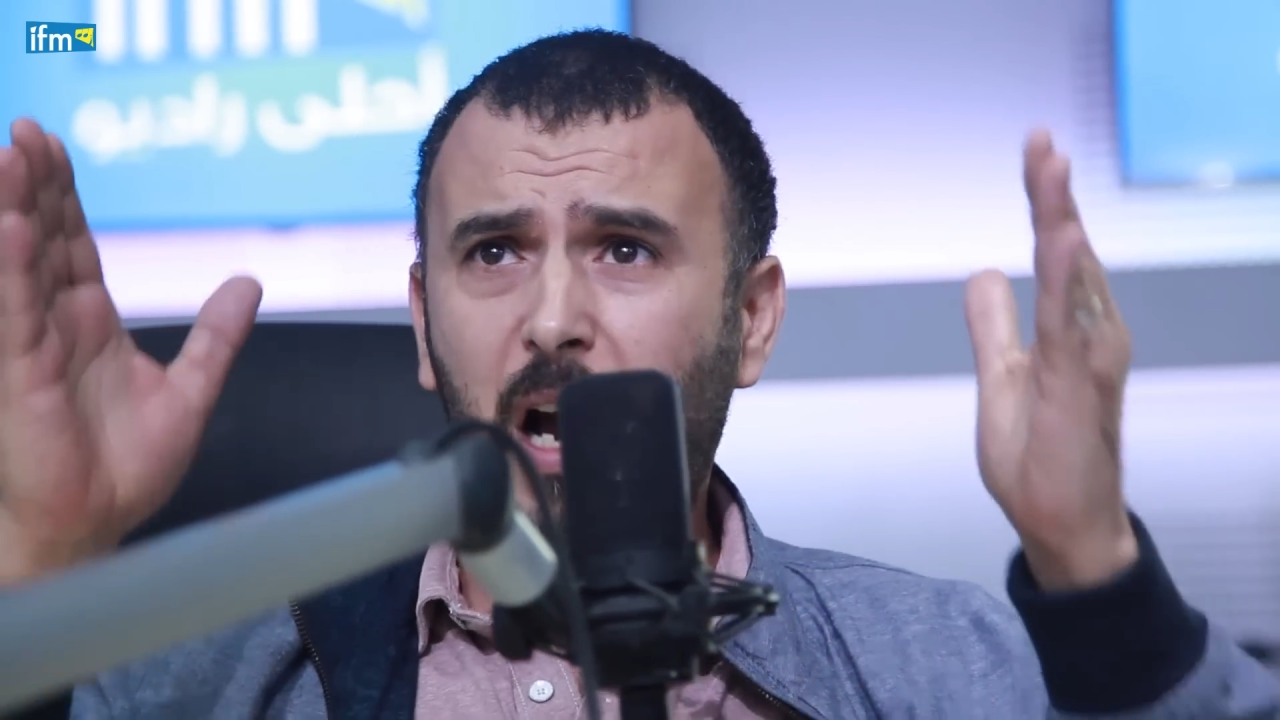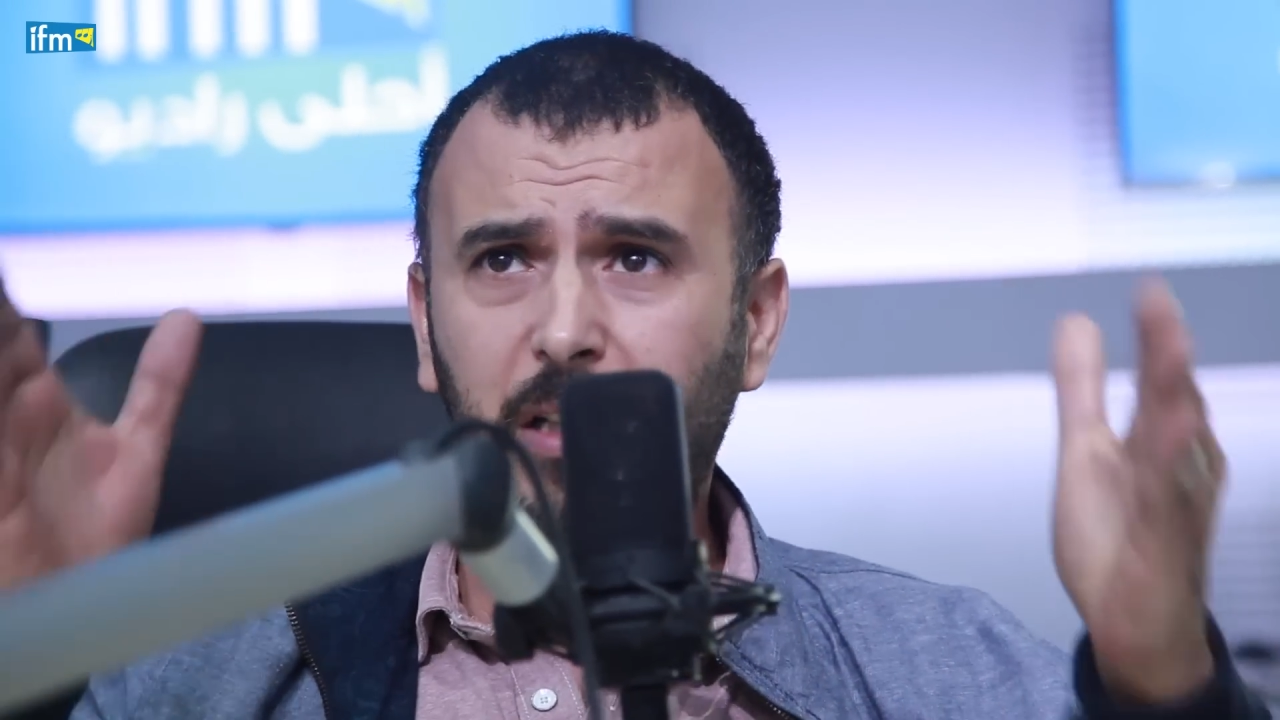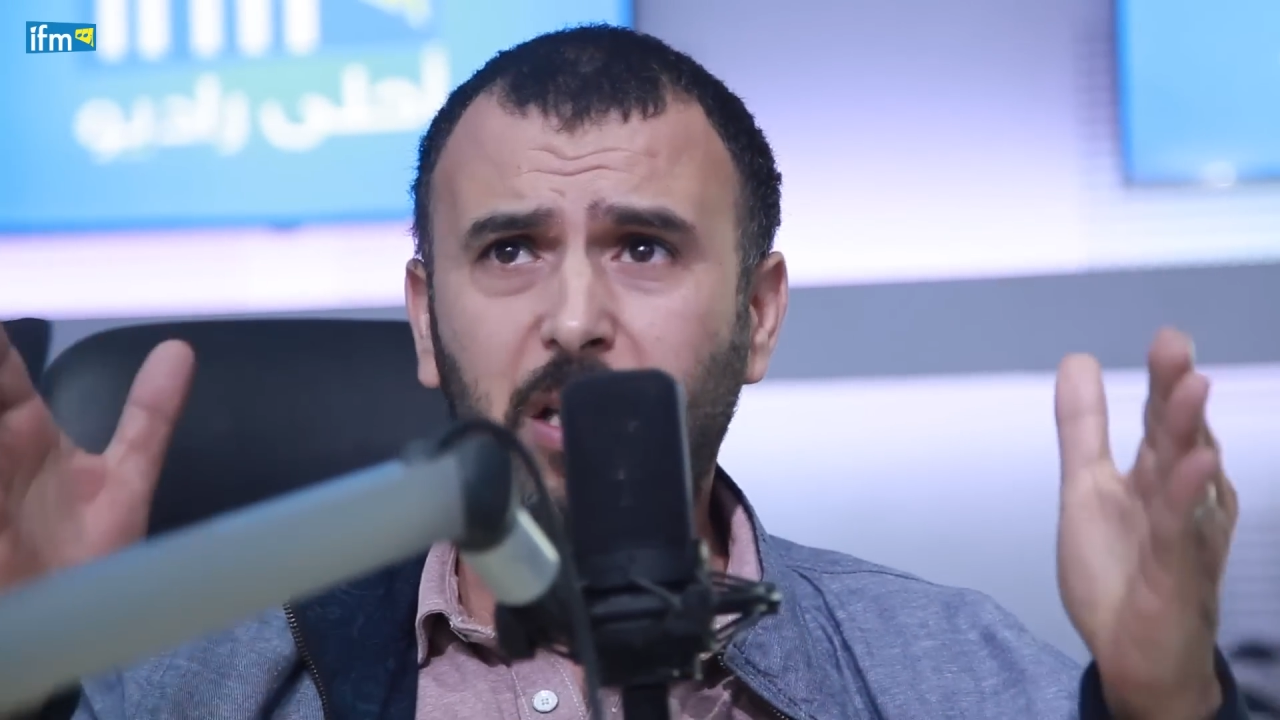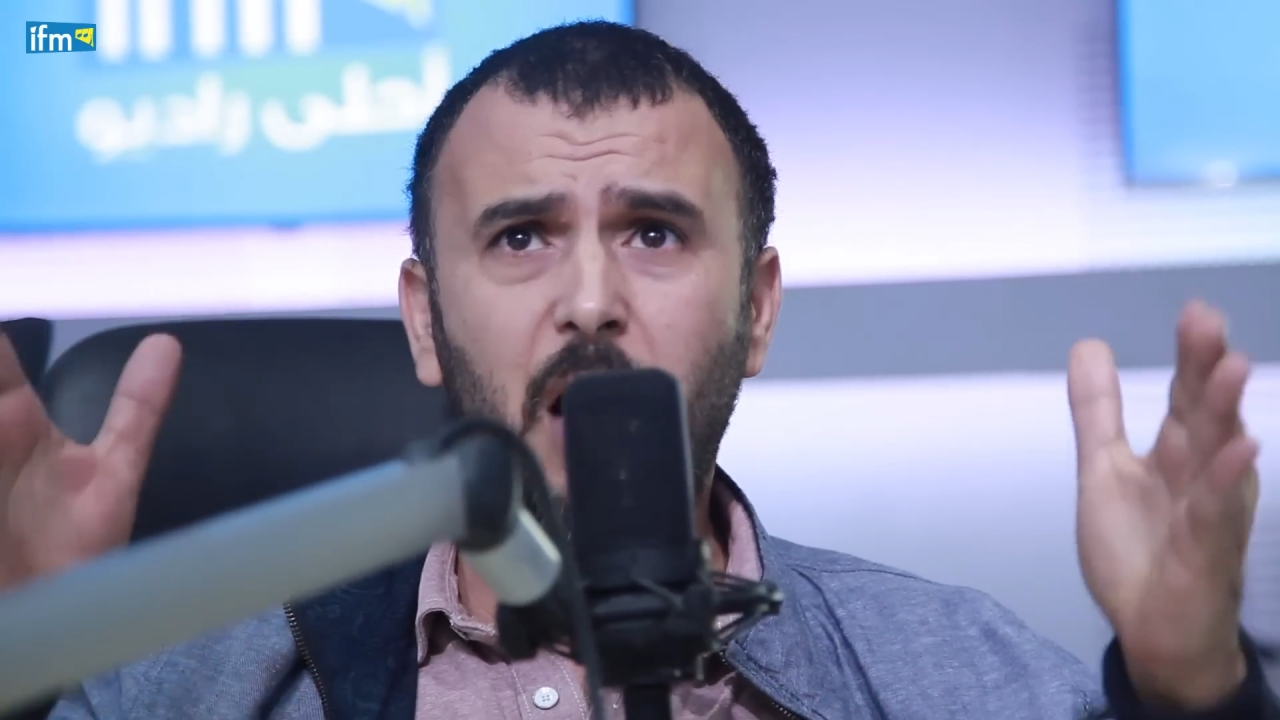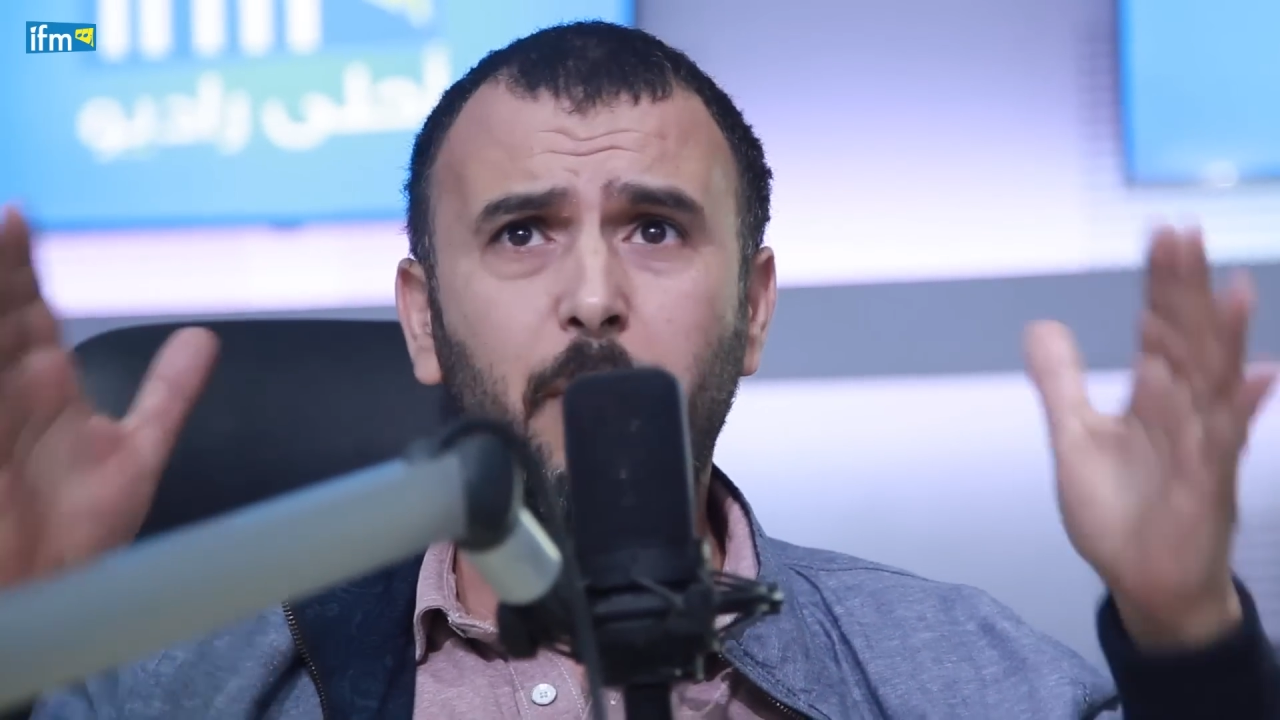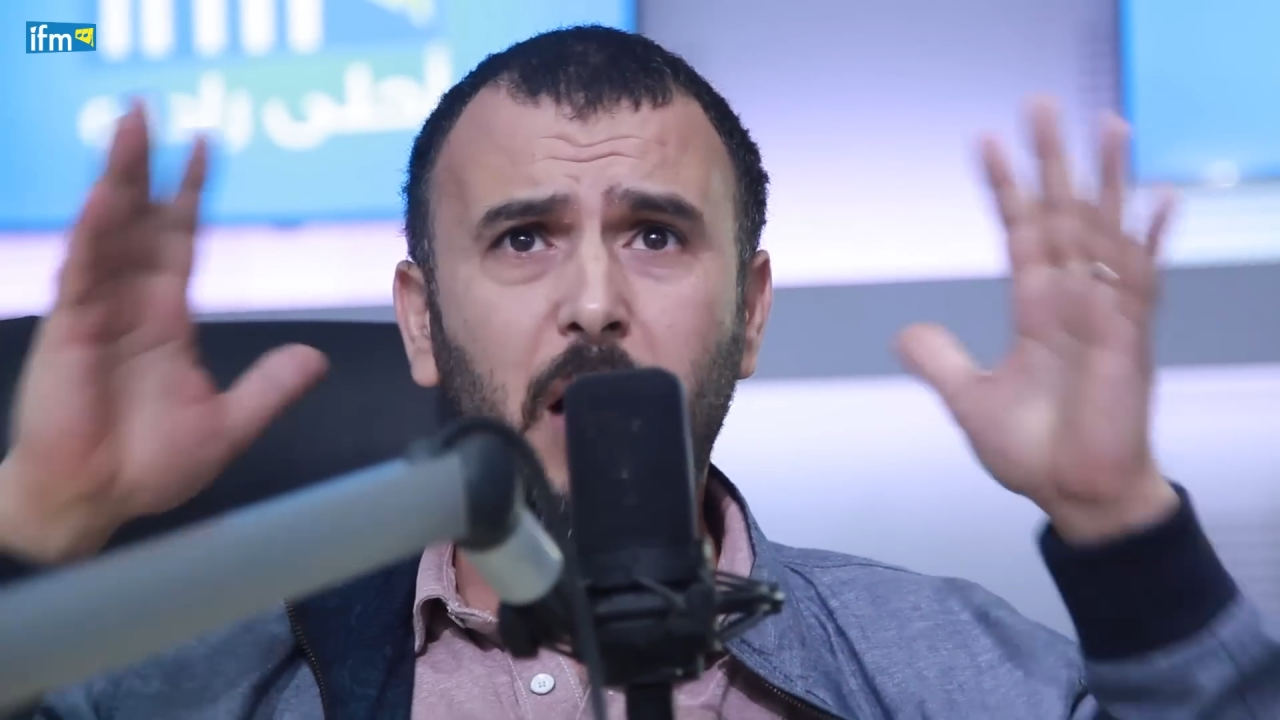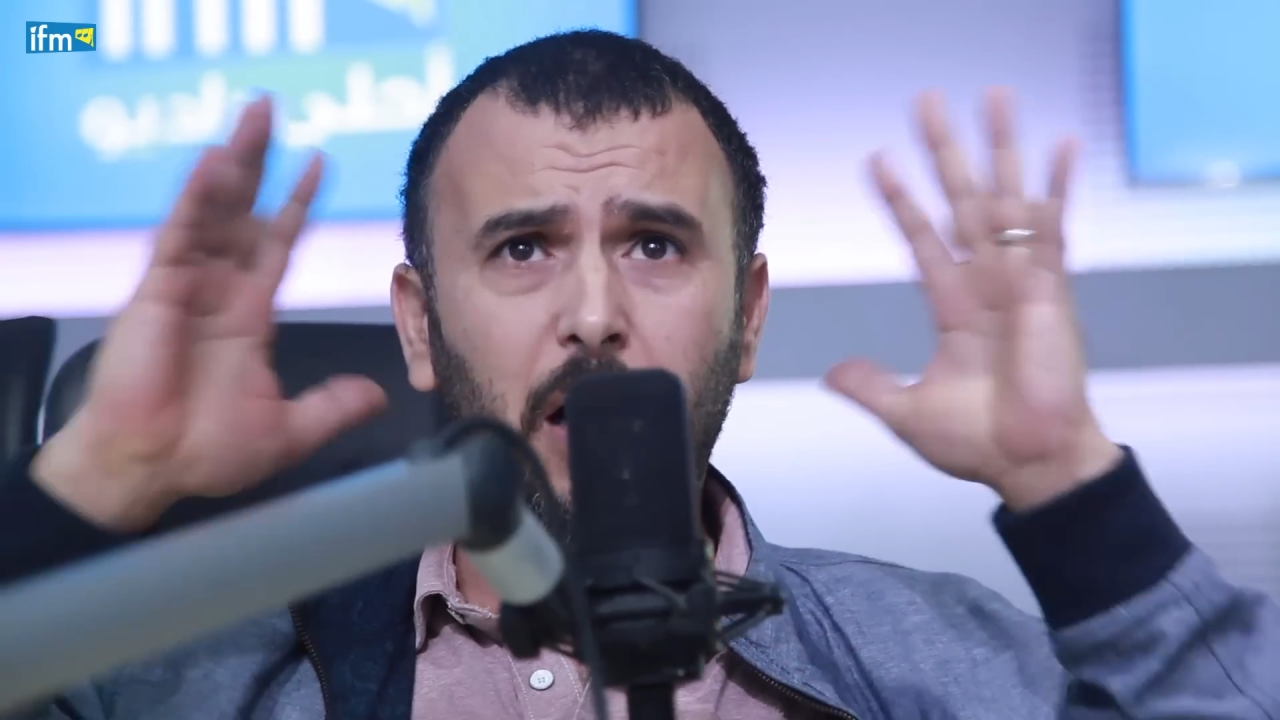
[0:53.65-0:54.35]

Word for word: قاعد يعمل